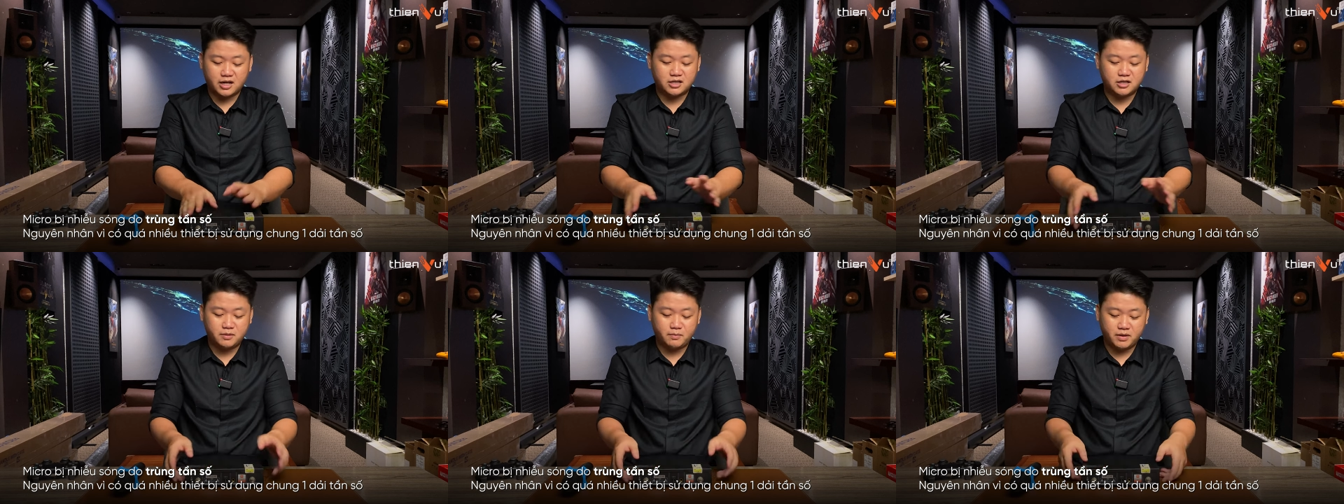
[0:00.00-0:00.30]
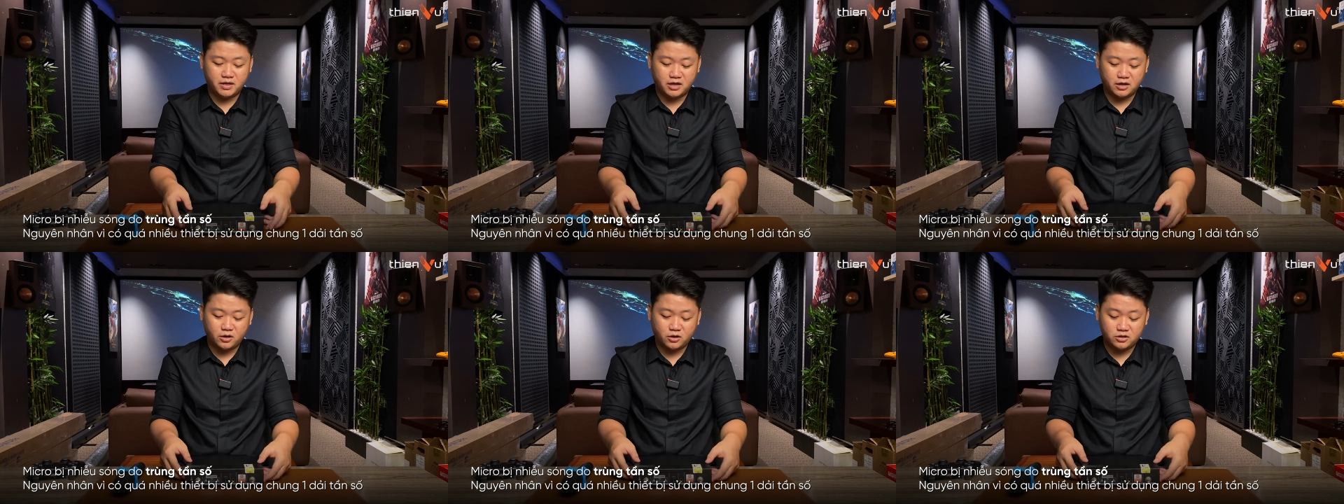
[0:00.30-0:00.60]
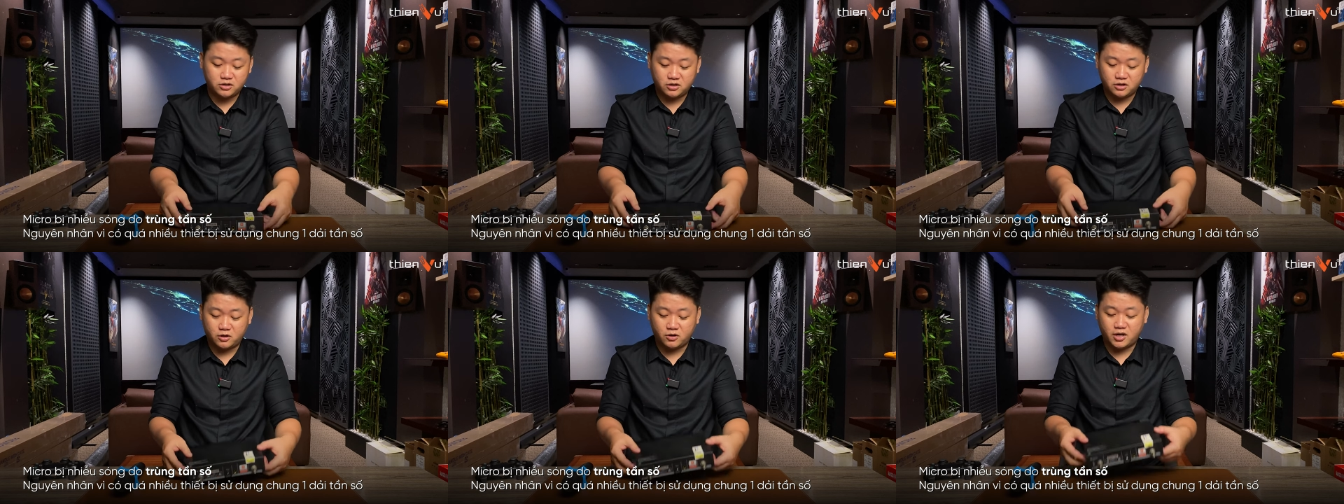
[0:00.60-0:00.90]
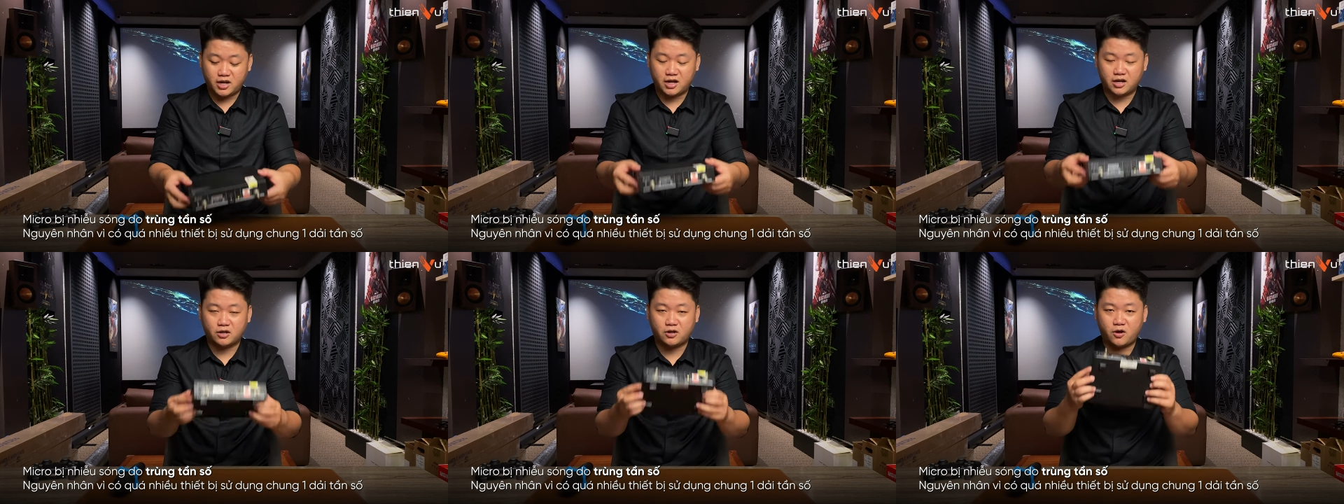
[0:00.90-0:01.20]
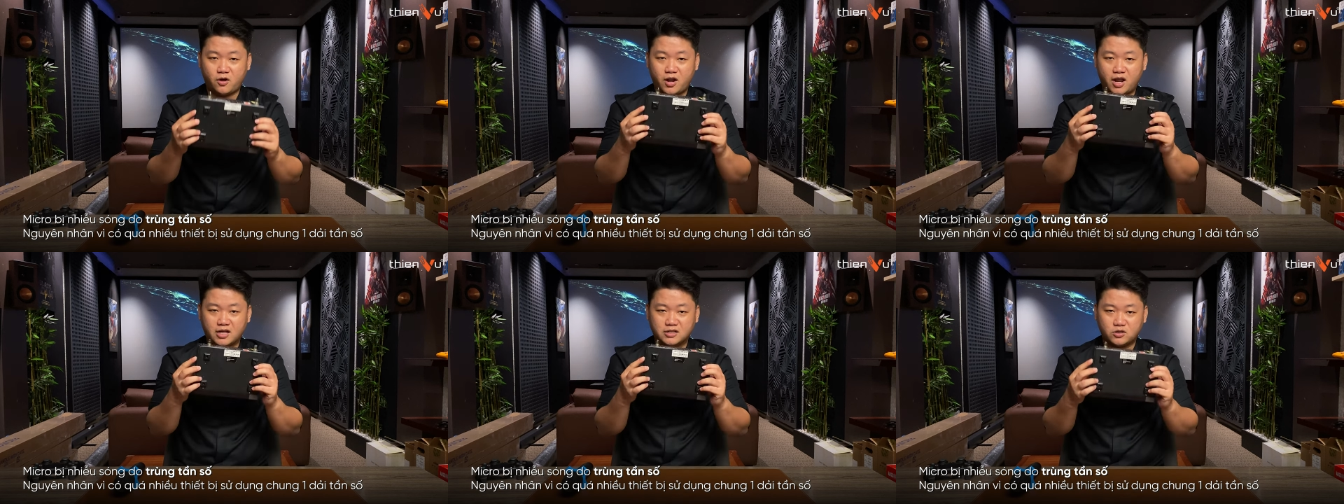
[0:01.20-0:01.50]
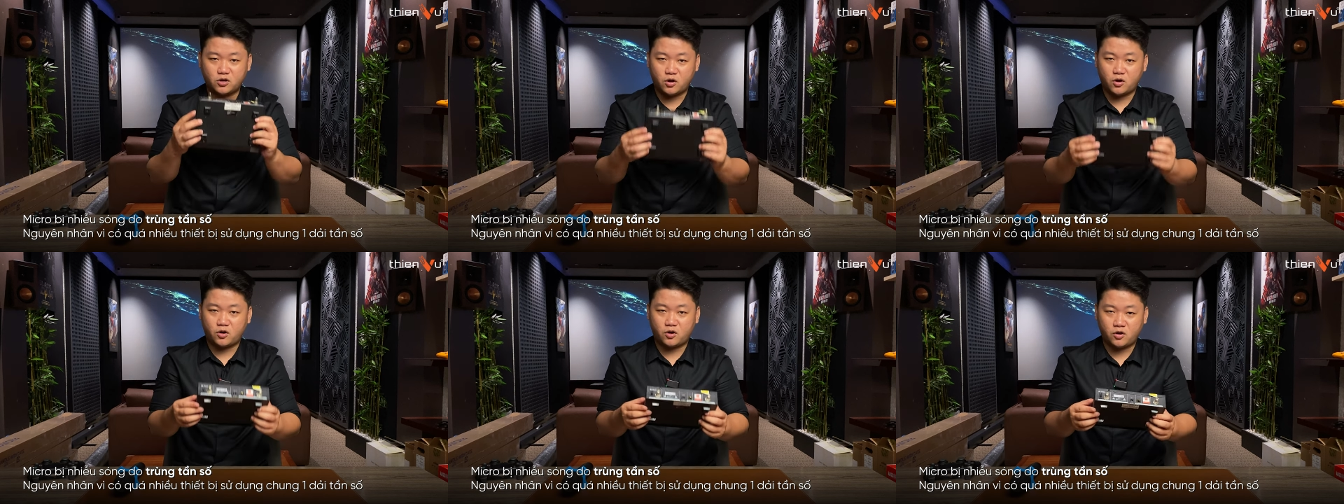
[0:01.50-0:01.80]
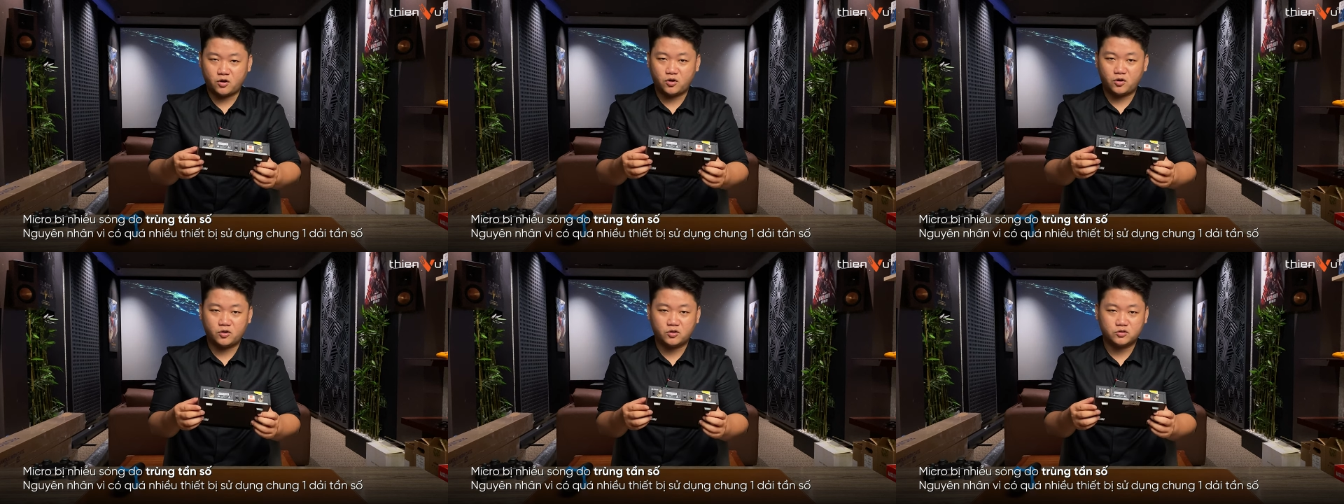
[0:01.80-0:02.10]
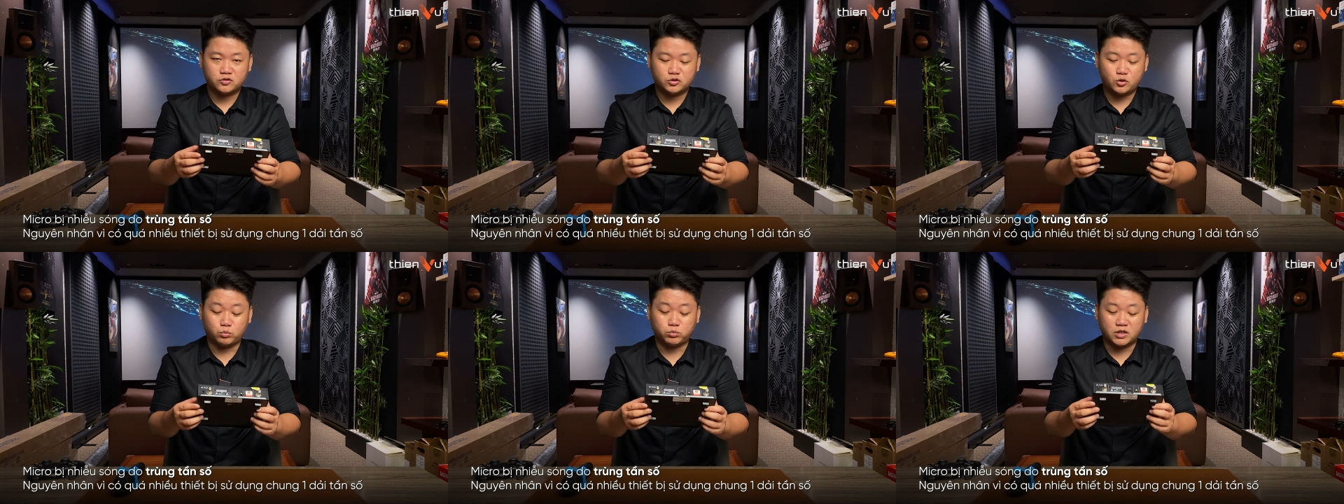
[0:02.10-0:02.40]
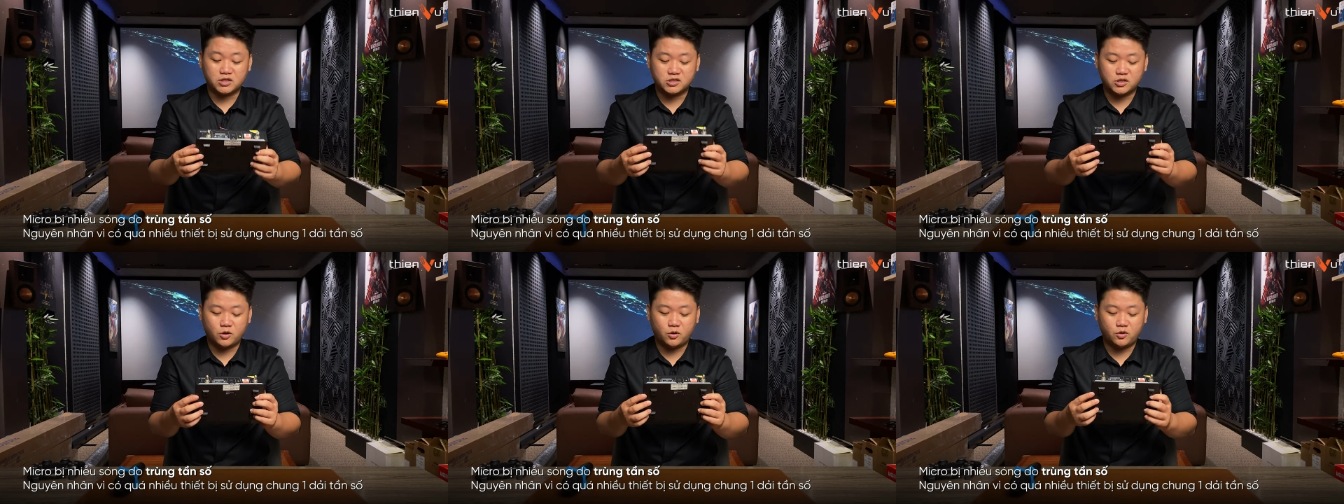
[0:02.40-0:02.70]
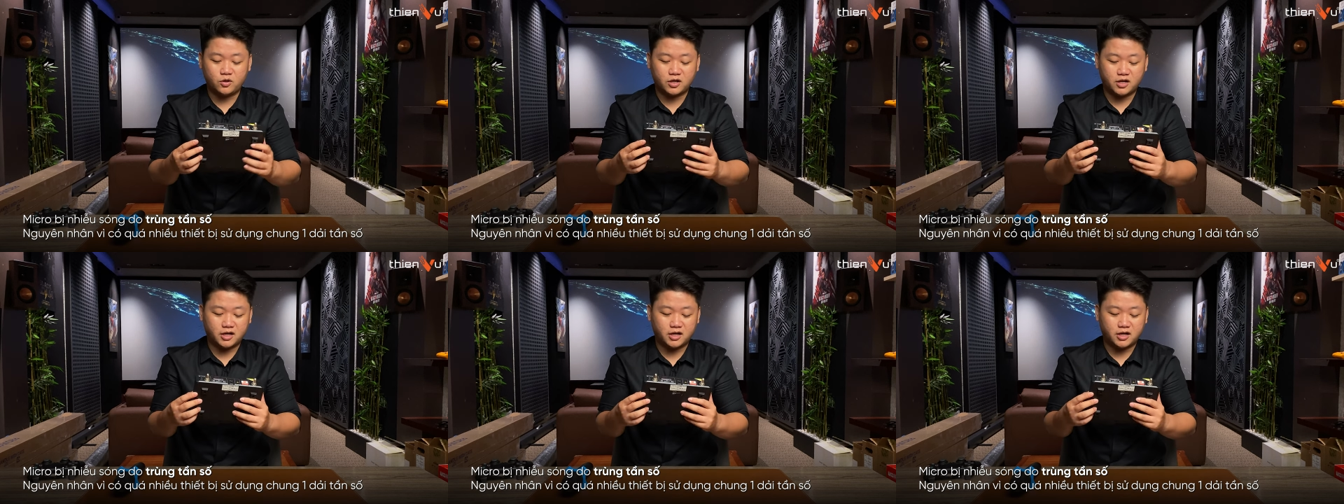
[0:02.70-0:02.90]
như mình đã nói như rồi, đó là do trùng tần số,